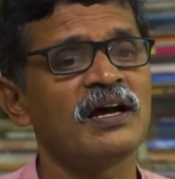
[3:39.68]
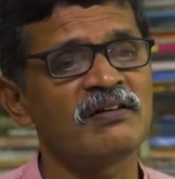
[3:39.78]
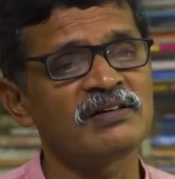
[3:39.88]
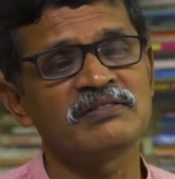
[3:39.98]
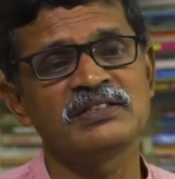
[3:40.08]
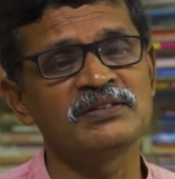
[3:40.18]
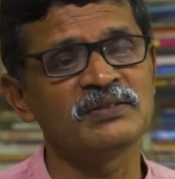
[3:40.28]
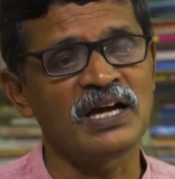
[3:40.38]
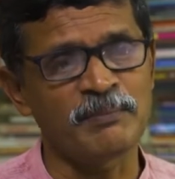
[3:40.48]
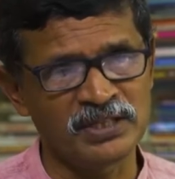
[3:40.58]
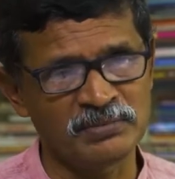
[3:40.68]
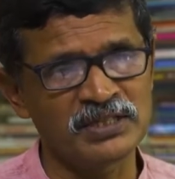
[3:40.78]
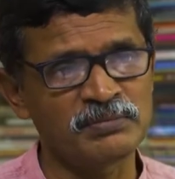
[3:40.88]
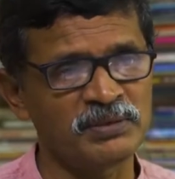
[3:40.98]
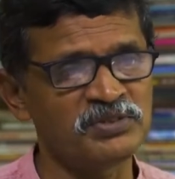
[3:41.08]
அவர்கிட்ட வந்து இவங்க ஐம்பது
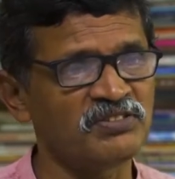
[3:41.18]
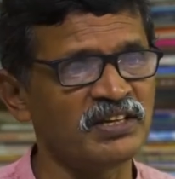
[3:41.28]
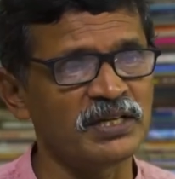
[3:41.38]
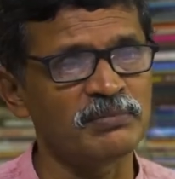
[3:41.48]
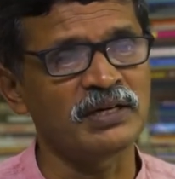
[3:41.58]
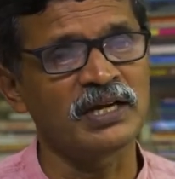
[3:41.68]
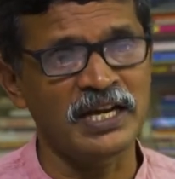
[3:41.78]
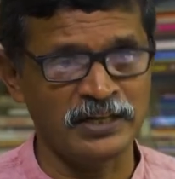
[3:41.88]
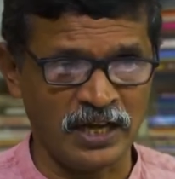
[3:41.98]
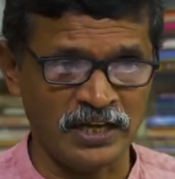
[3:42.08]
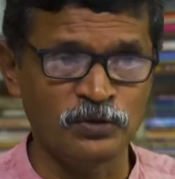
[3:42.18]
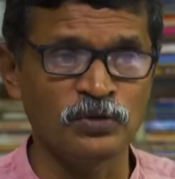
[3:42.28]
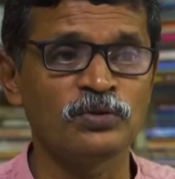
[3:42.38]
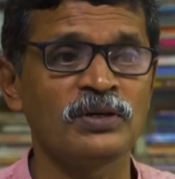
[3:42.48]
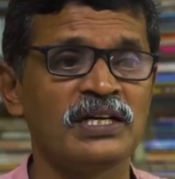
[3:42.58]
பேருக்கு பெர்மிஷன் வாங்கியிருப்பாங்க ஐநா
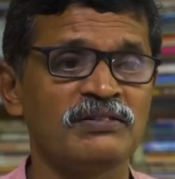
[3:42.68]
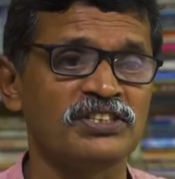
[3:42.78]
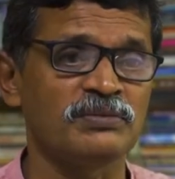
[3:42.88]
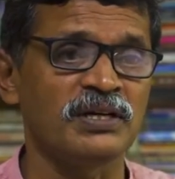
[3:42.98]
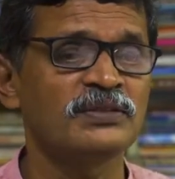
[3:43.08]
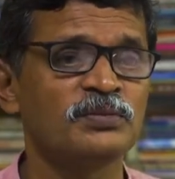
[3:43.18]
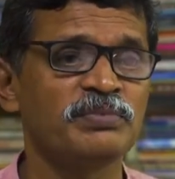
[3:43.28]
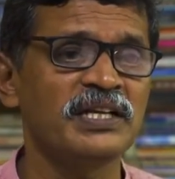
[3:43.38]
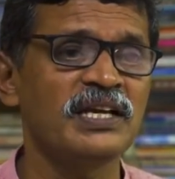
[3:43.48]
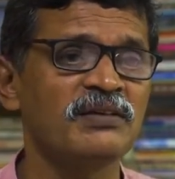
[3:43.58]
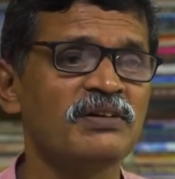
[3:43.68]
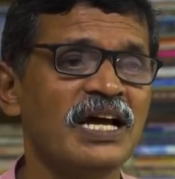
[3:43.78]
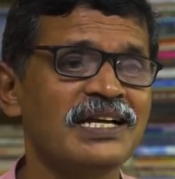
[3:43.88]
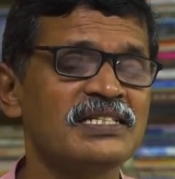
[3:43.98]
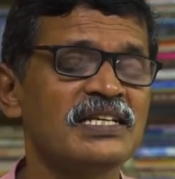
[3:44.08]
ஐநூறு தொழிலாளி வச்சுருப்பாங்க அது பெரிய அளவில்
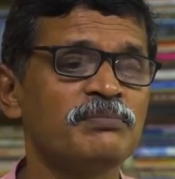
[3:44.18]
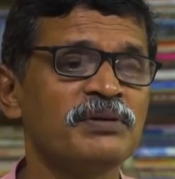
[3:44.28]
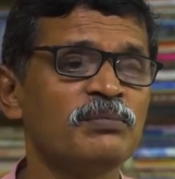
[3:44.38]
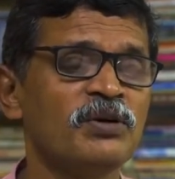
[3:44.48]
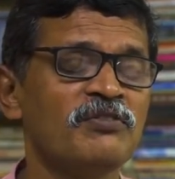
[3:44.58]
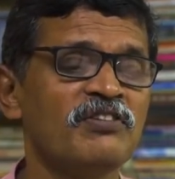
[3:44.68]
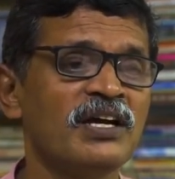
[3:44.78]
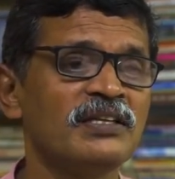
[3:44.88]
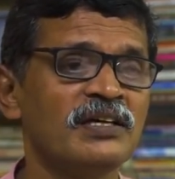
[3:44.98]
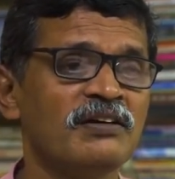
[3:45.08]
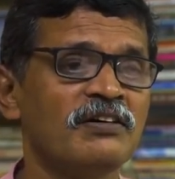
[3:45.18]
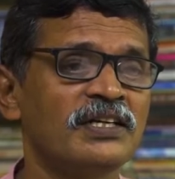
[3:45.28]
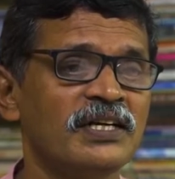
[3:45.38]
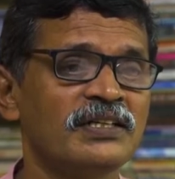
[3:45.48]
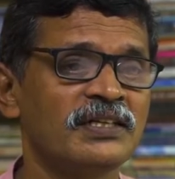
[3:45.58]
அரசியல் பின்புலம் வாய்ந்த
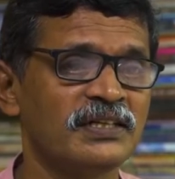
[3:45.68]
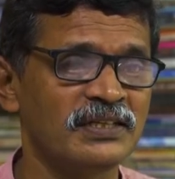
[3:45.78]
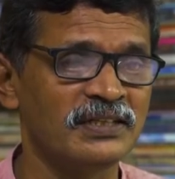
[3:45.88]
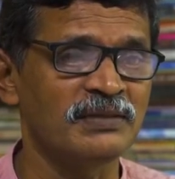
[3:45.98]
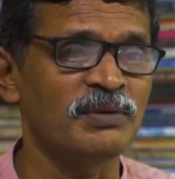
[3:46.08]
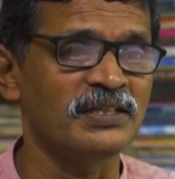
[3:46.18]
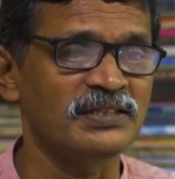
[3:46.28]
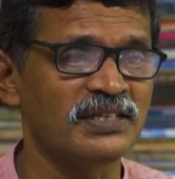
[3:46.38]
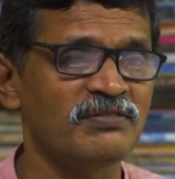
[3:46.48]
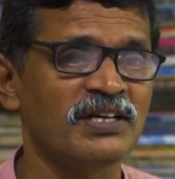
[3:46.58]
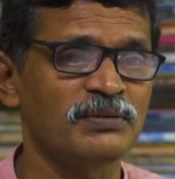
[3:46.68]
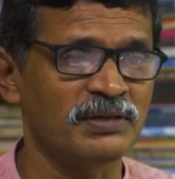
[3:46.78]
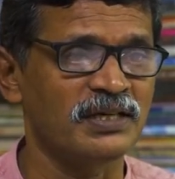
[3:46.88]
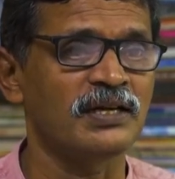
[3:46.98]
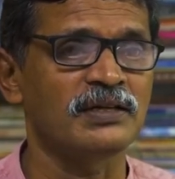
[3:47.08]
கான்ட்ராக்டர்கள் இந்த மாதிரி செல்வாக்கு
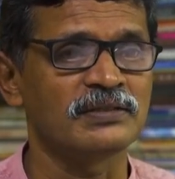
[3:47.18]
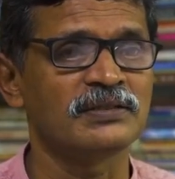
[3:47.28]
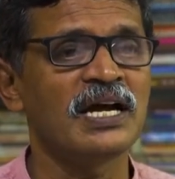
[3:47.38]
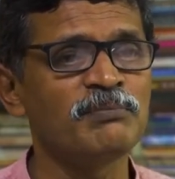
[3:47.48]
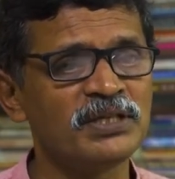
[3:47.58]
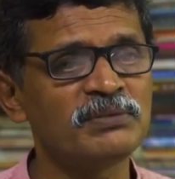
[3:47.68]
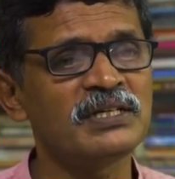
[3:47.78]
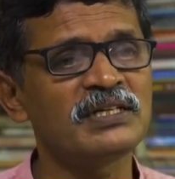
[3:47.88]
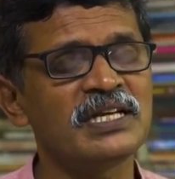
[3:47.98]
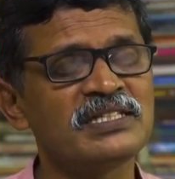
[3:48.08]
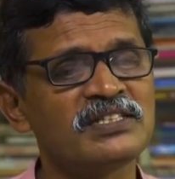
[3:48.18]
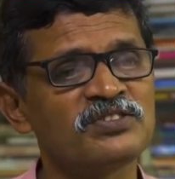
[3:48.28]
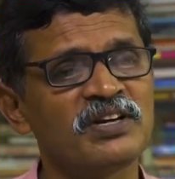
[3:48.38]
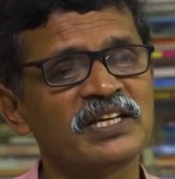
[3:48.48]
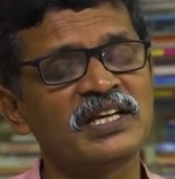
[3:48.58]
பண்ணுறாங்க ஐம்பது பேருக்கு
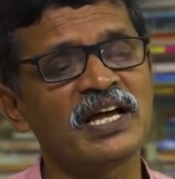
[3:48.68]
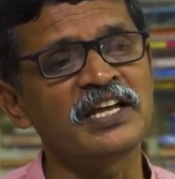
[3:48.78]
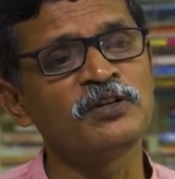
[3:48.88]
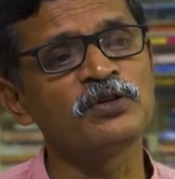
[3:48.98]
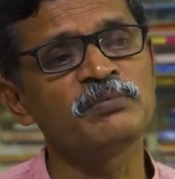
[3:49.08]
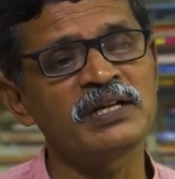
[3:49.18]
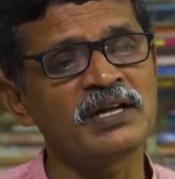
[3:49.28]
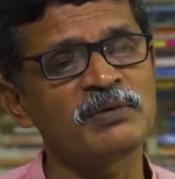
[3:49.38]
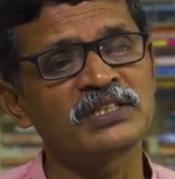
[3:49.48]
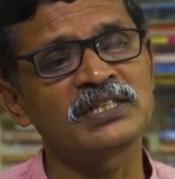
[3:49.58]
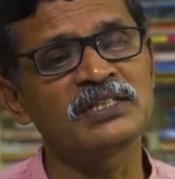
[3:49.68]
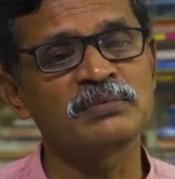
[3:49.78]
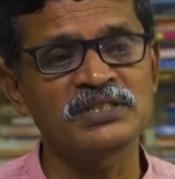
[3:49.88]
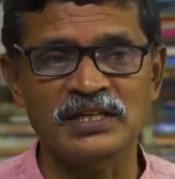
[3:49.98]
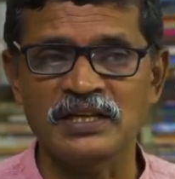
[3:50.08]
லைசன்ஸ் வாங்கி ஐநூறு பேர் அமர்த்துறது
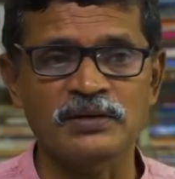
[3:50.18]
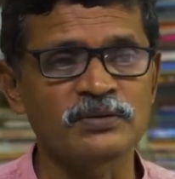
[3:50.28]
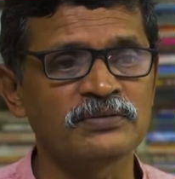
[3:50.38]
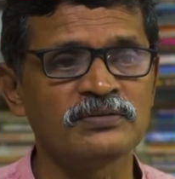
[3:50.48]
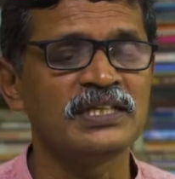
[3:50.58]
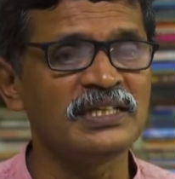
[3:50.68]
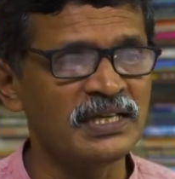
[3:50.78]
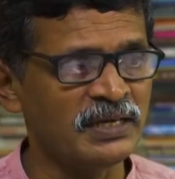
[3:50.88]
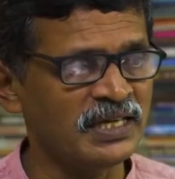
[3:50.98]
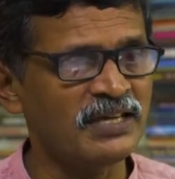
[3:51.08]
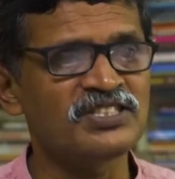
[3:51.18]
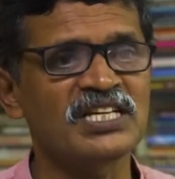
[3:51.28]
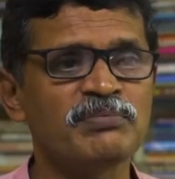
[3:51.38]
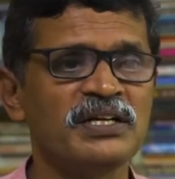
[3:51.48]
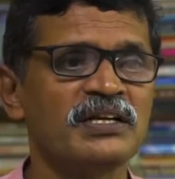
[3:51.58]
எப்படி சரியாக இருக்கும் இது என்றைக்காவது
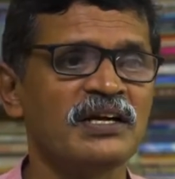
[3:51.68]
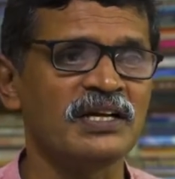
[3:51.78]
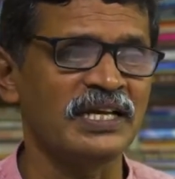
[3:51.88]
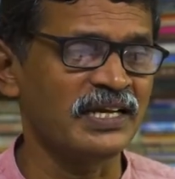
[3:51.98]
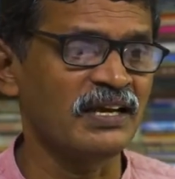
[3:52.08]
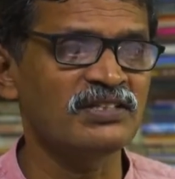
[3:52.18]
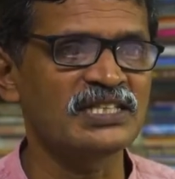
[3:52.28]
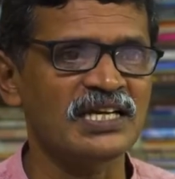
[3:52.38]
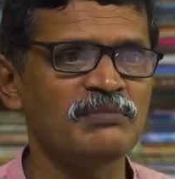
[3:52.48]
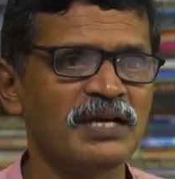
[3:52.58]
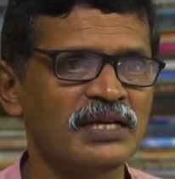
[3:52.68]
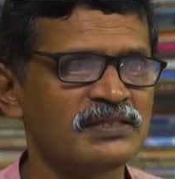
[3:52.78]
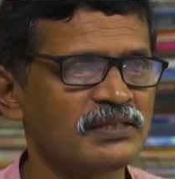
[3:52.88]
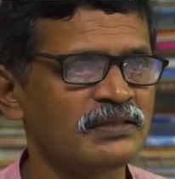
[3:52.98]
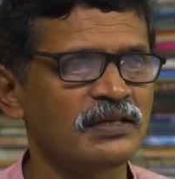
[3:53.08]
செக் பண்ணியிருக்காங்களே எங்கேயாவது செக் அண்ட்
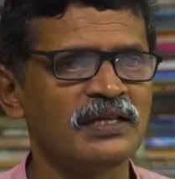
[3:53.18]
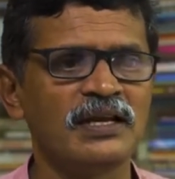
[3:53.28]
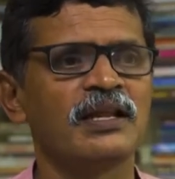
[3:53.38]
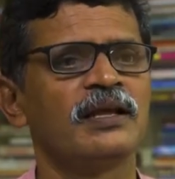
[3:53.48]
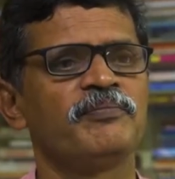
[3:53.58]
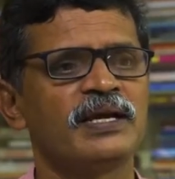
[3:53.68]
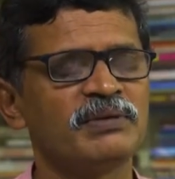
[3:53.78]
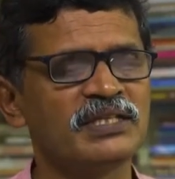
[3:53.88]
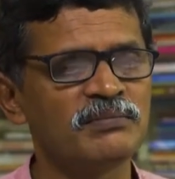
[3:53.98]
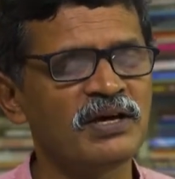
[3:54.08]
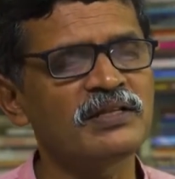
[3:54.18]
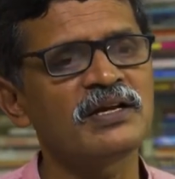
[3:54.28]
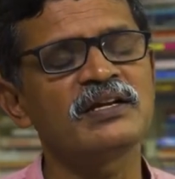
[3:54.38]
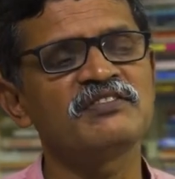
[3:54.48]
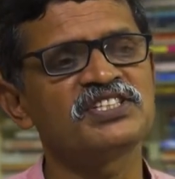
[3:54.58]
பேலன்ஸ் இருக்கா இல்லை அப்போ இந்த
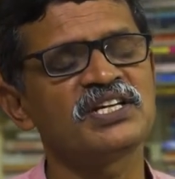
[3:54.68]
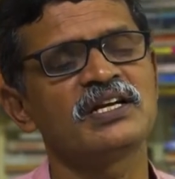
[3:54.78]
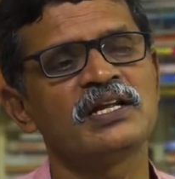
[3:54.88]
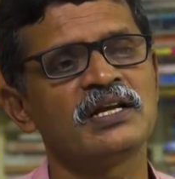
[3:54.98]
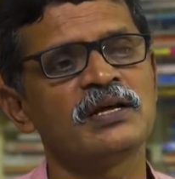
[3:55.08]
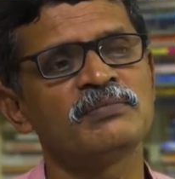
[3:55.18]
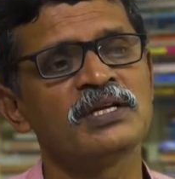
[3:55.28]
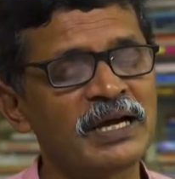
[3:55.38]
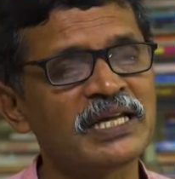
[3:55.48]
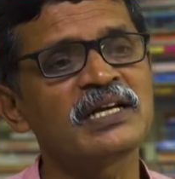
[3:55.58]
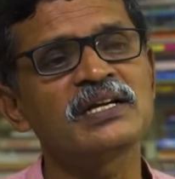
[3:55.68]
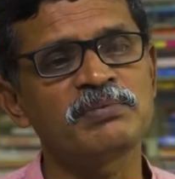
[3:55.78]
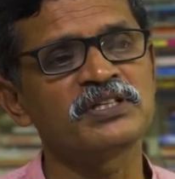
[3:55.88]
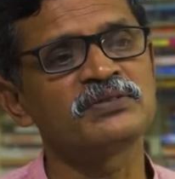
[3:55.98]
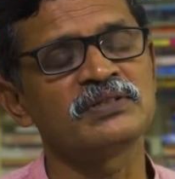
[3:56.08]
மாதிரியான விஷயங்களை எல்லாம்
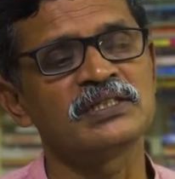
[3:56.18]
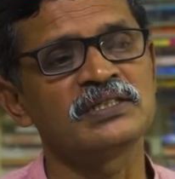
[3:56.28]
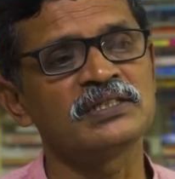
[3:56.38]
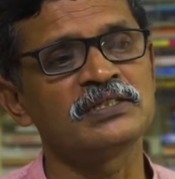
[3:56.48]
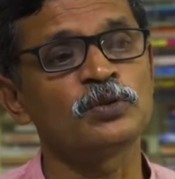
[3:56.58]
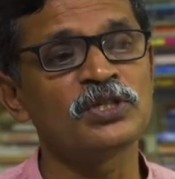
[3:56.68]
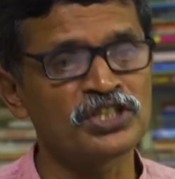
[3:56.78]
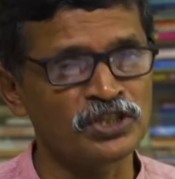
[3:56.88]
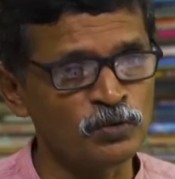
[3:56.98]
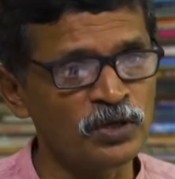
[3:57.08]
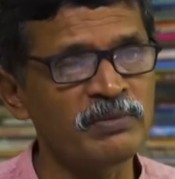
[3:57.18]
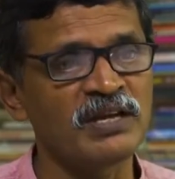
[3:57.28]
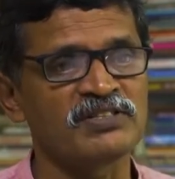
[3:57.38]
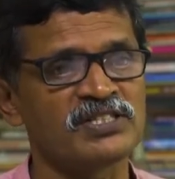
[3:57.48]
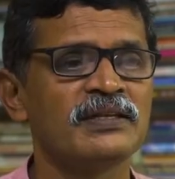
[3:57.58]
பகிரங்கப்படுத்துவதற்கு தொழிற்சங்க உரிமை
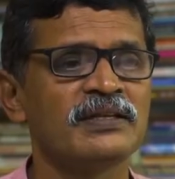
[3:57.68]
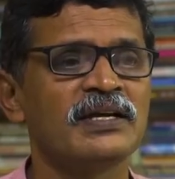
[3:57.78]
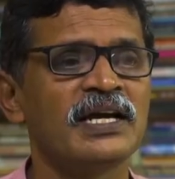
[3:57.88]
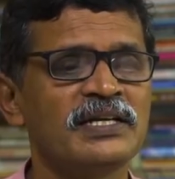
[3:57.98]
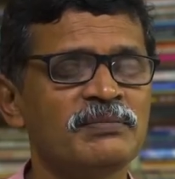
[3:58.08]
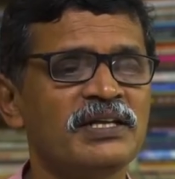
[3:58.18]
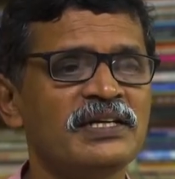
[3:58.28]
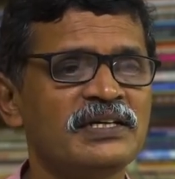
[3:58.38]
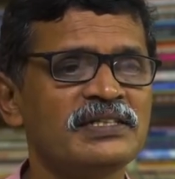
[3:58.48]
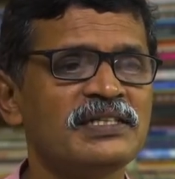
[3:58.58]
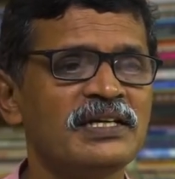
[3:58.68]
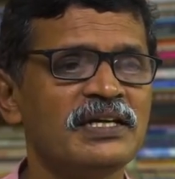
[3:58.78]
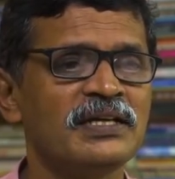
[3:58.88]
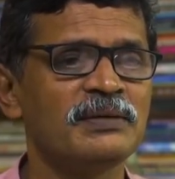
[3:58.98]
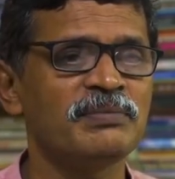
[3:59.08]
அவசியம் ஐடி மாதிரி இண்டஸ்ட்ரியில்
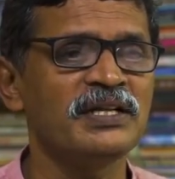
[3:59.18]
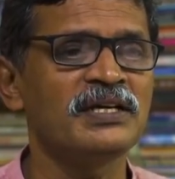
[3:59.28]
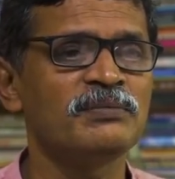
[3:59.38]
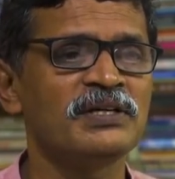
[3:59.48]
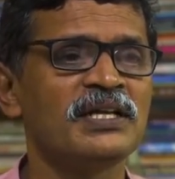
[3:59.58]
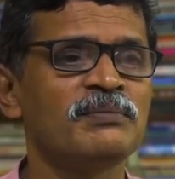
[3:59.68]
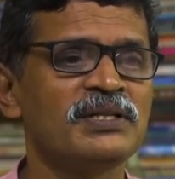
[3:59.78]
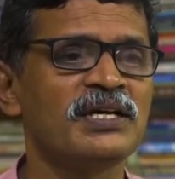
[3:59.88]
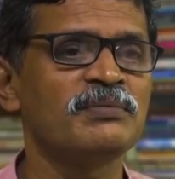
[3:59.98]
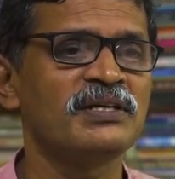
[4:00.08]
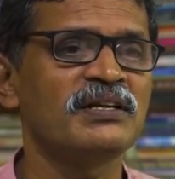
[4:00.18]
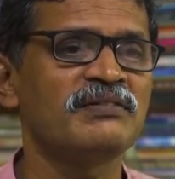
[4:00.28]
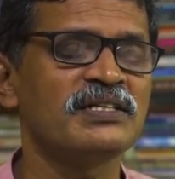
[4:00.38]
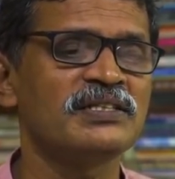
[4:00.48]
பன்னிரெண்டு மணி நேரம் பதினாலு மணி நேரம் வேலை